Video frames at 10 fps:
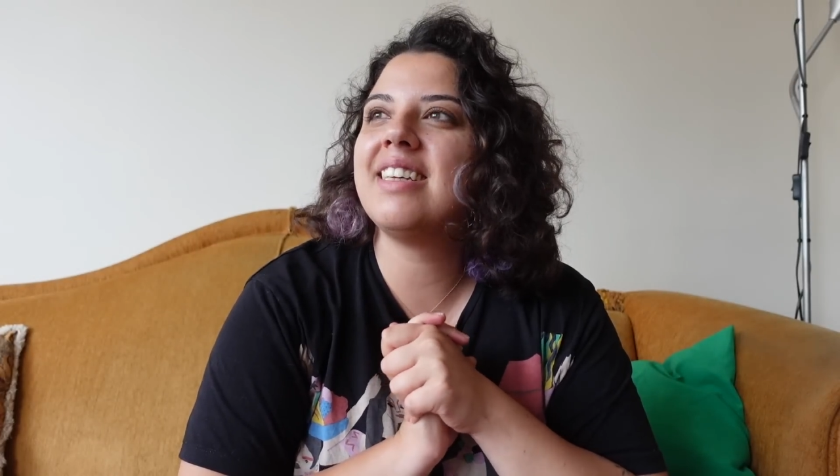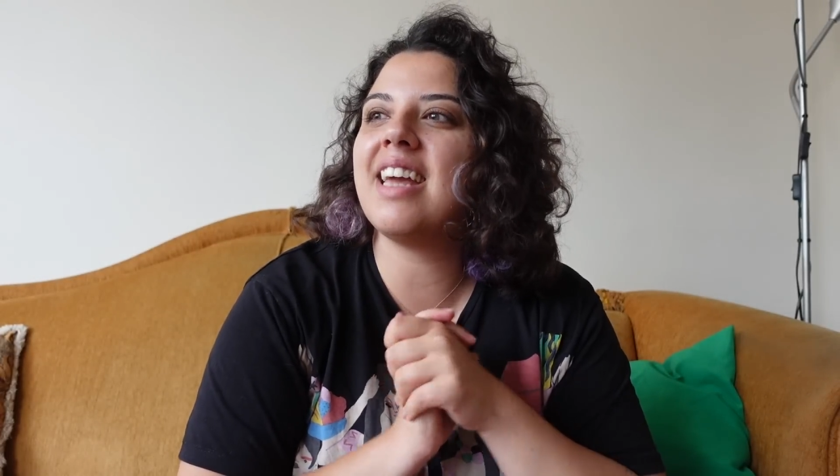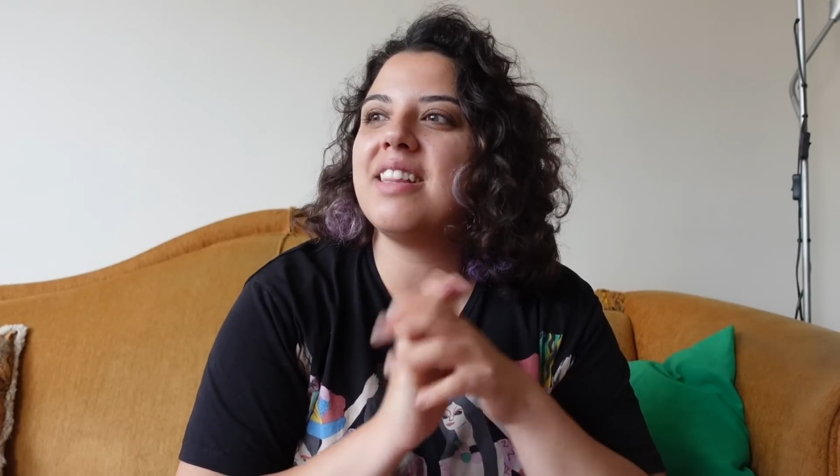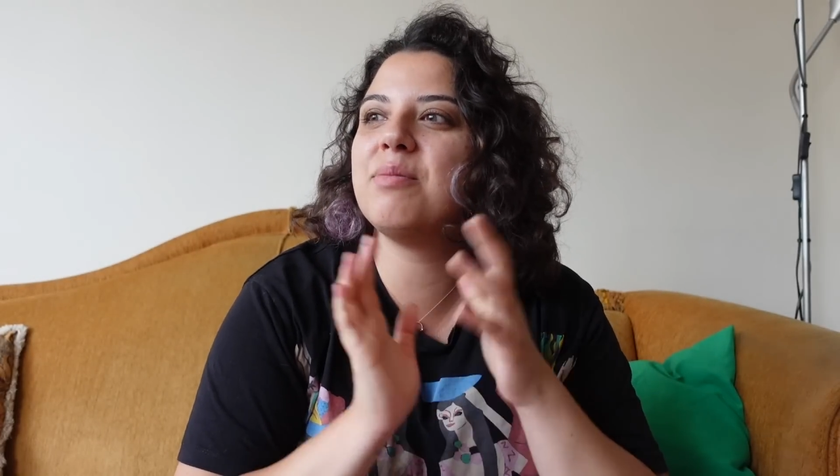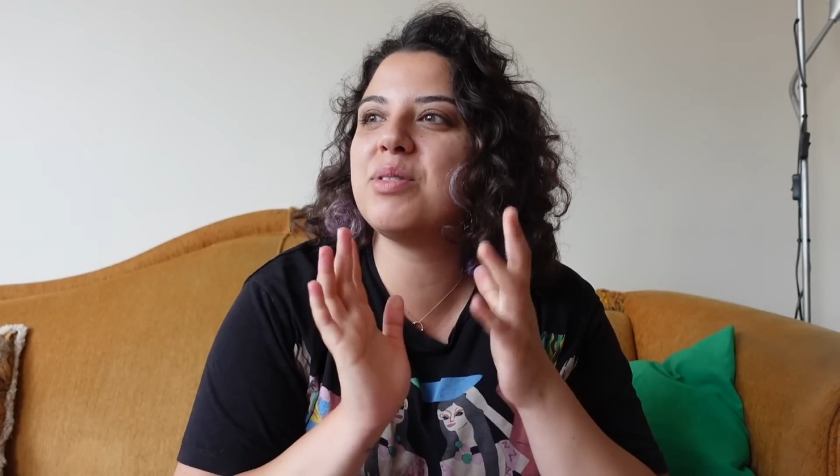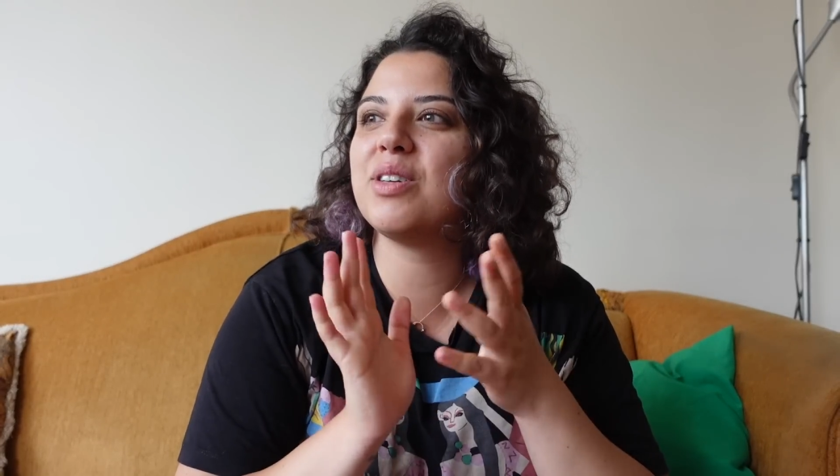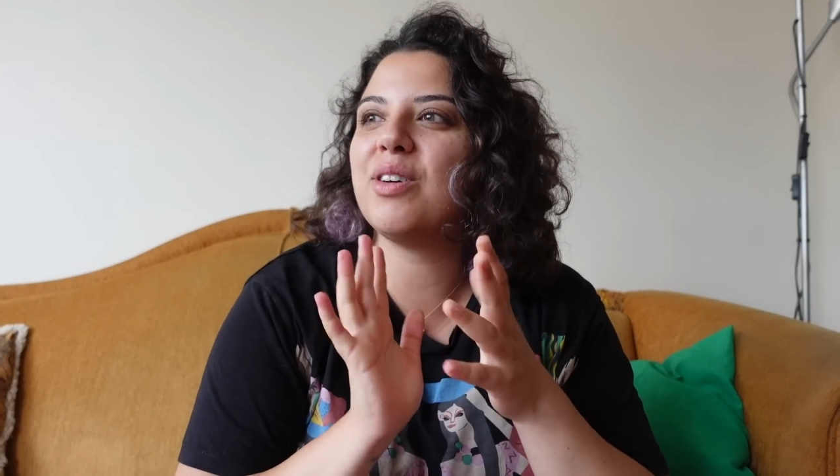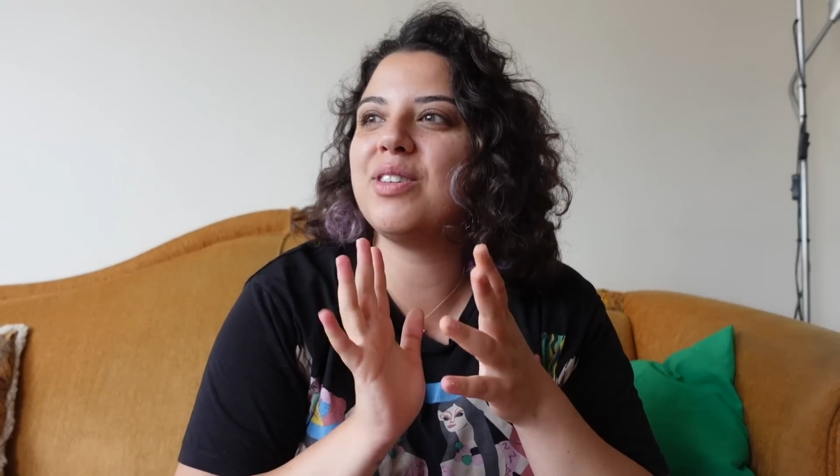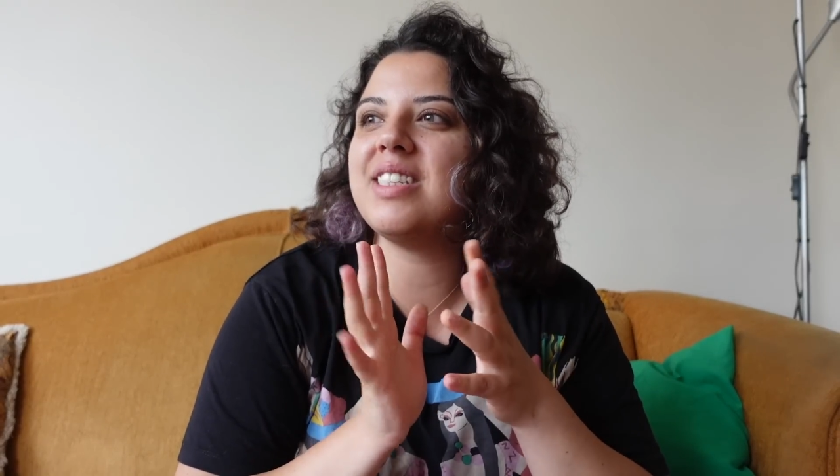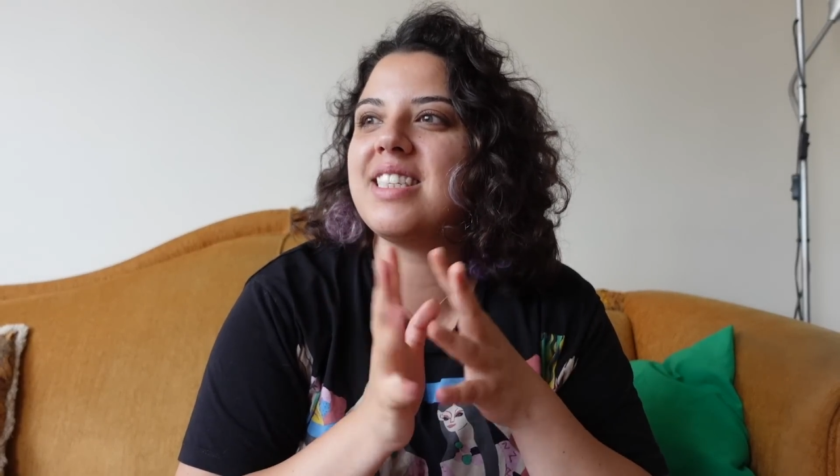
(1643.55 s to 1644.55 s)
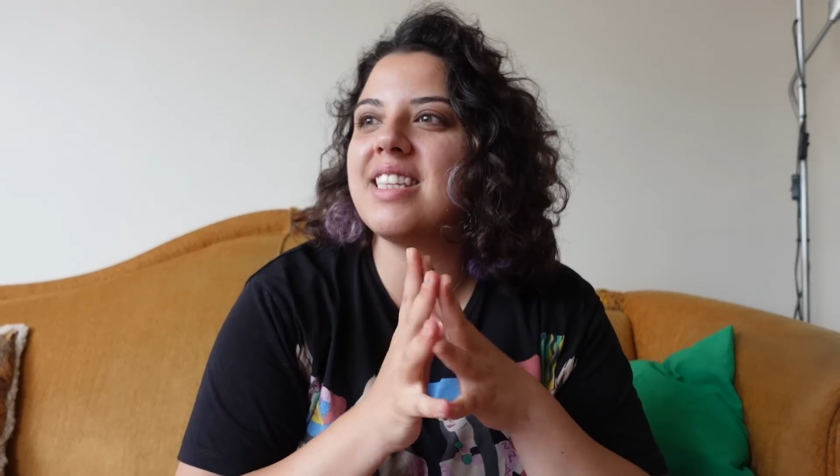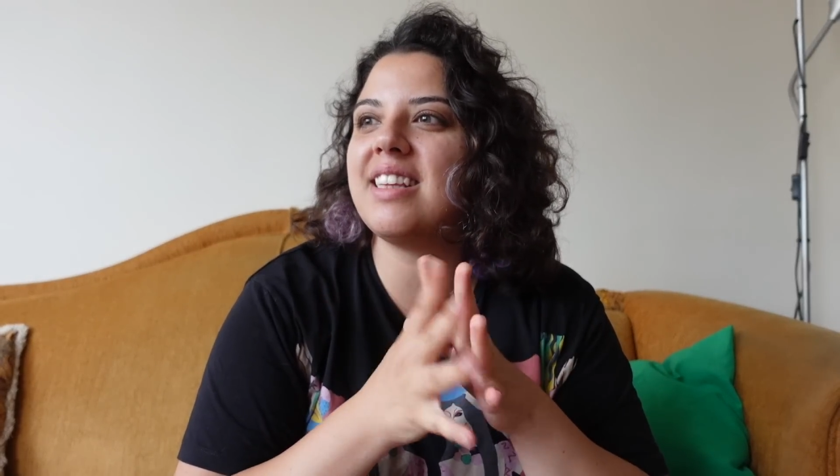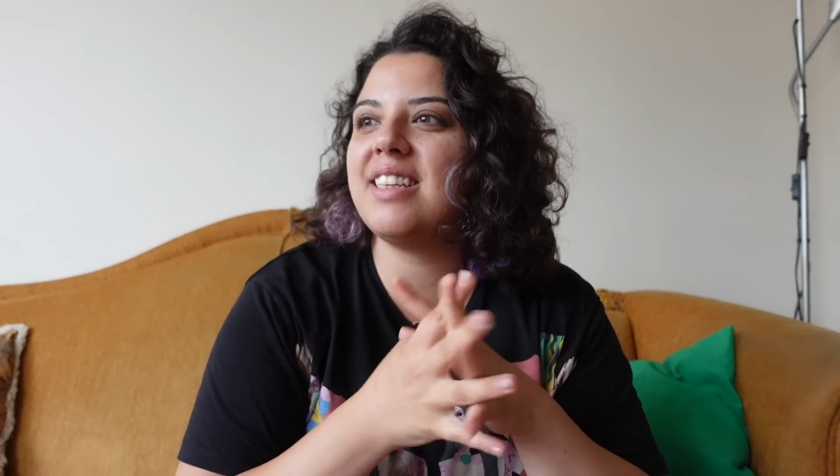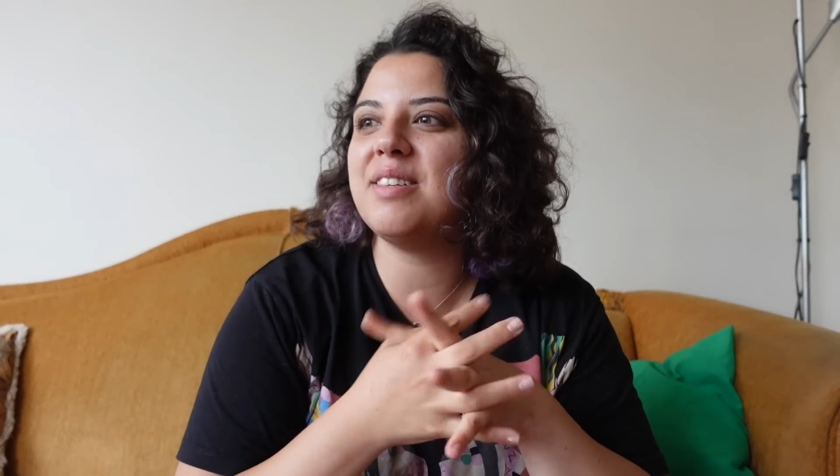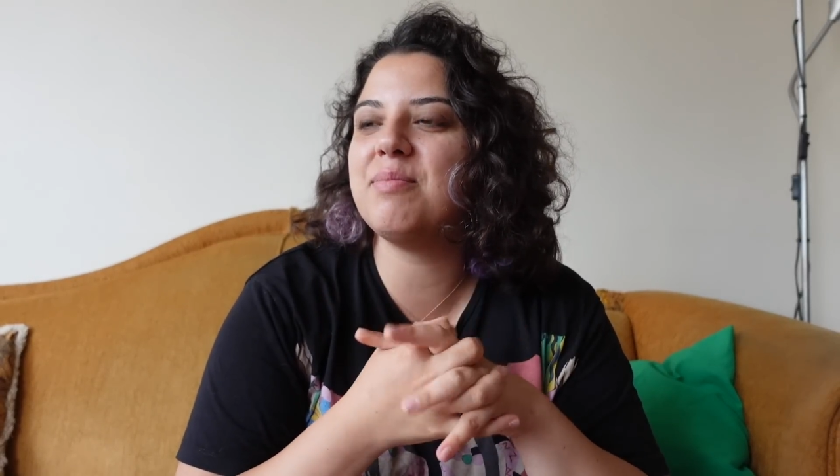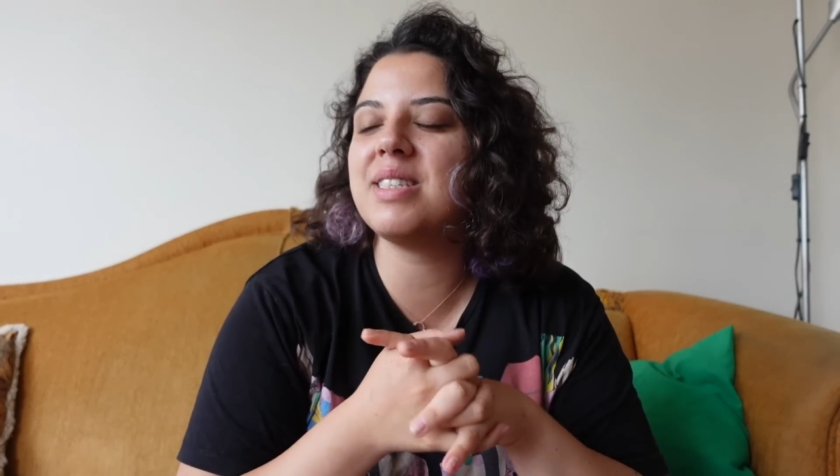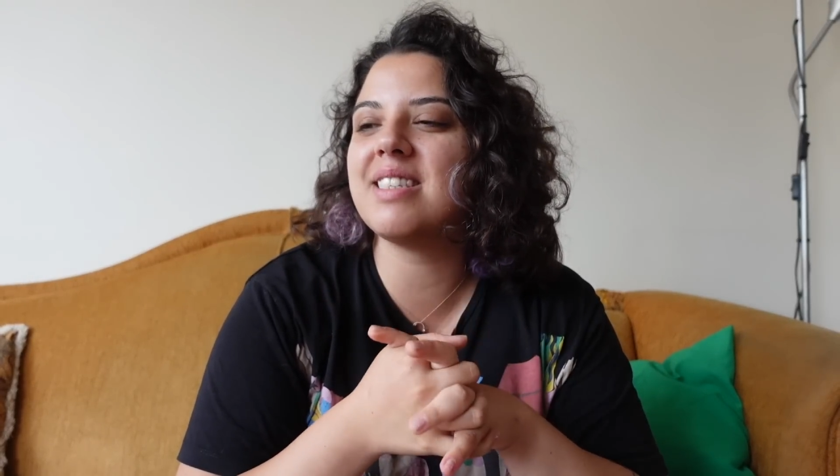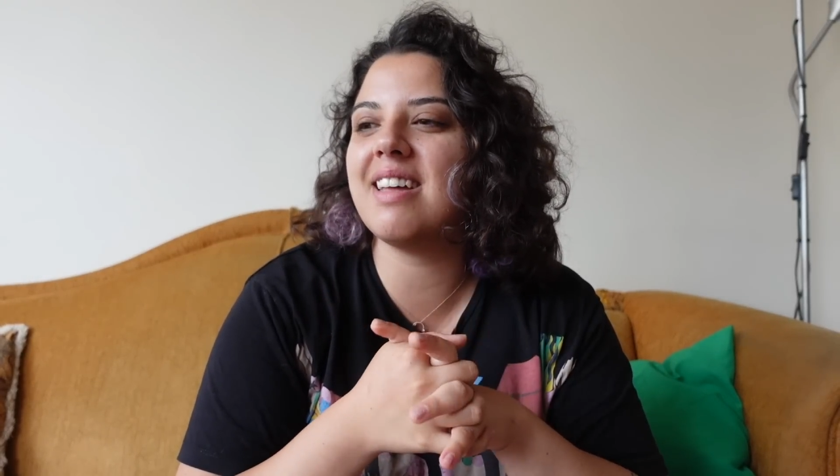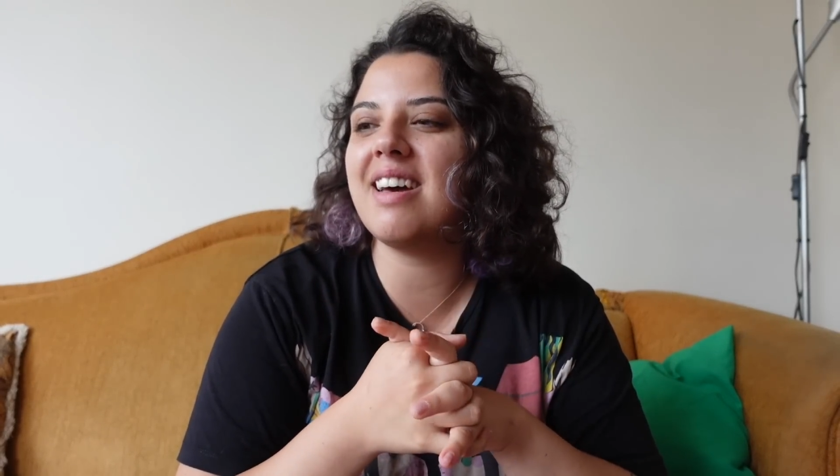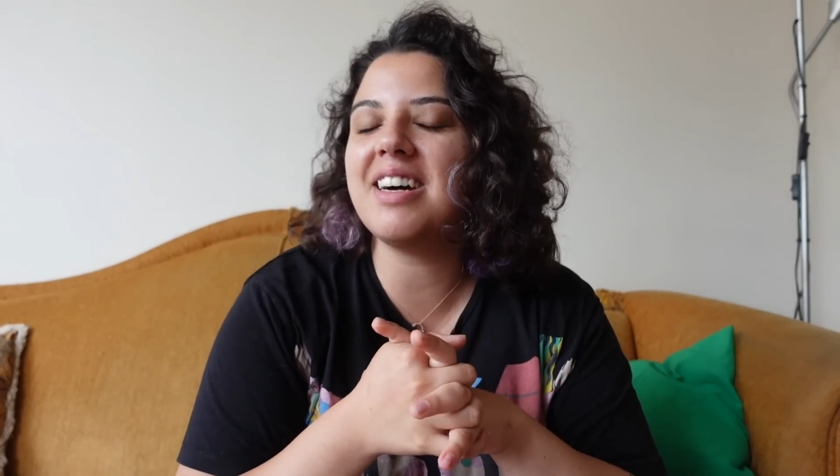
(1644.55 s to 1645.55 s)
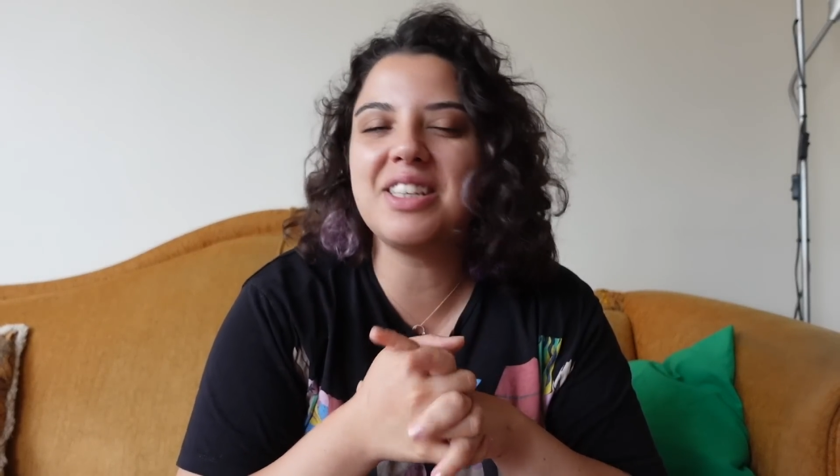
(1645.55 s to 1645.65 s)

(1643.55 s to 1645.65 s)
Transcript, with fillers: kendimizi kötü hissettiğimizde